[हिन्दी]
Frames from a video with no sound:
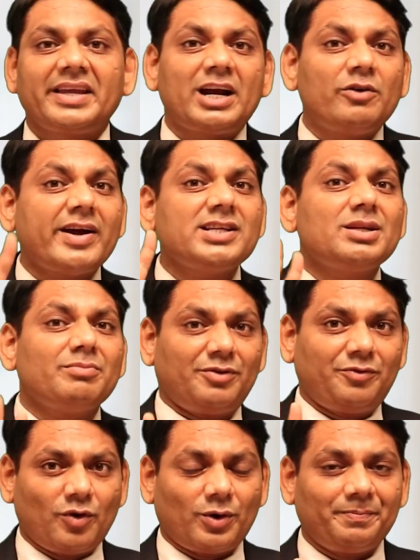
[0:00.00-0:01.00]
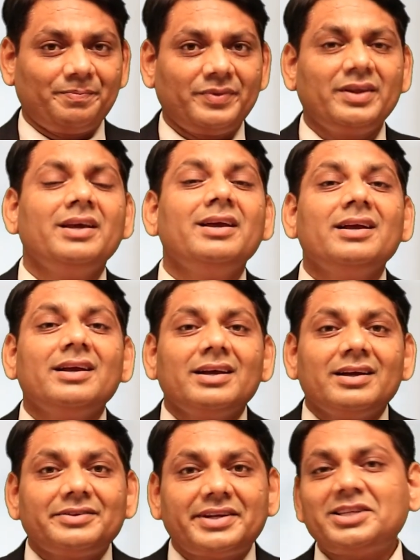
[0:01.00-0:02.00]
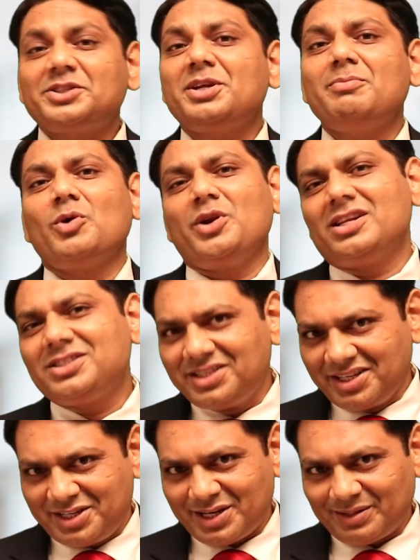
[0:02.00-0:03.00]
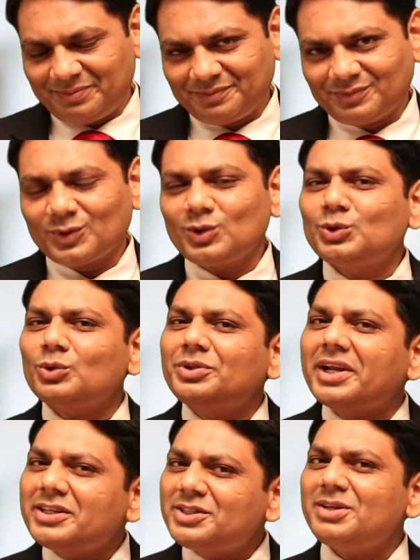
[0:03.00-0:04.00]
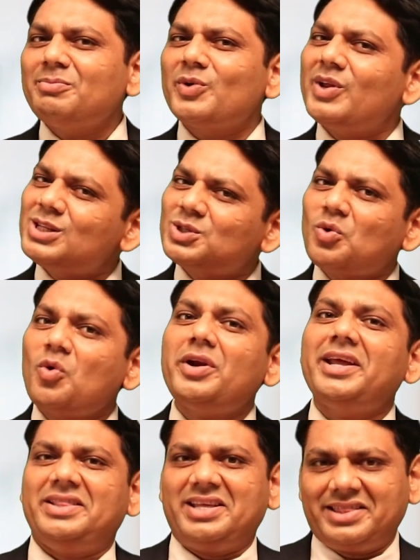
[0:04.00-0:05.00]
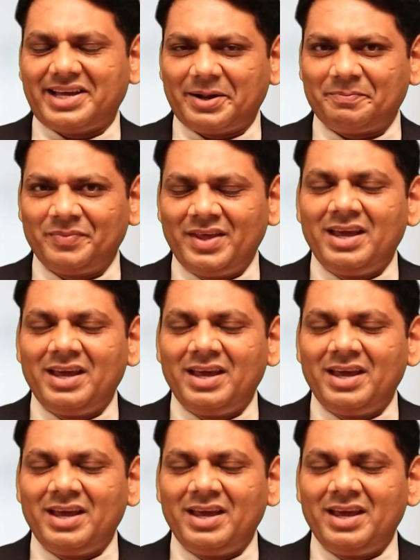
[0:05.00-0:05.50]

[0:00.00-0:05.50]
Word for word: एडवाइस नंबर फोर टेस्टिमोनियल्स दीजिए दोस्तों टेस्टिमोनियल्स कौन नहीं देता है